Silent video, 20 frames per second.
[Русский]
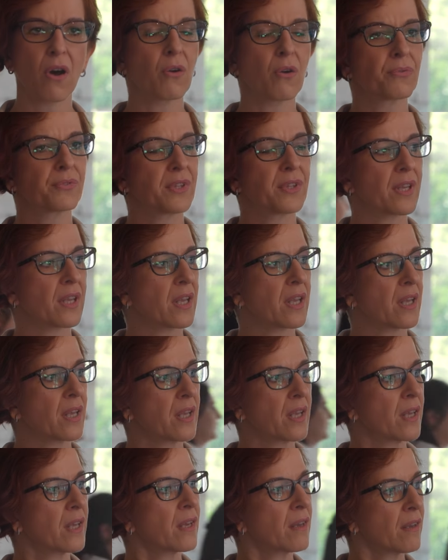Of
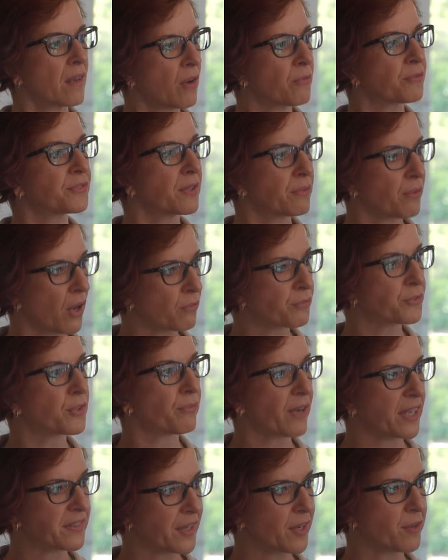the, of the, of
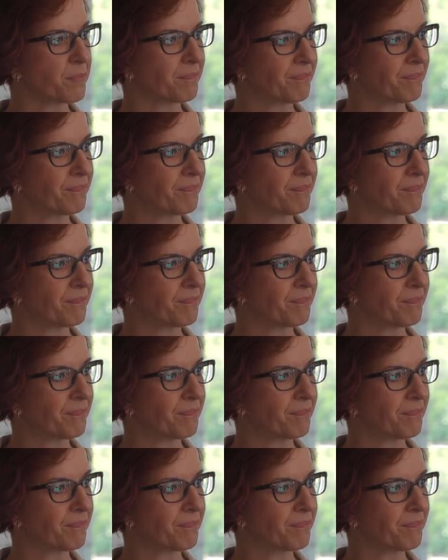the